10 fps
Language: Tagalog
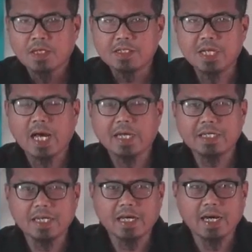siya ay
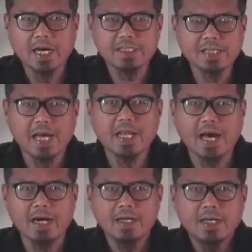nagkakasala
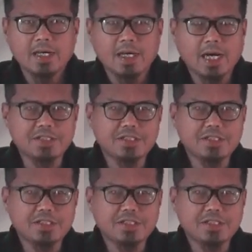at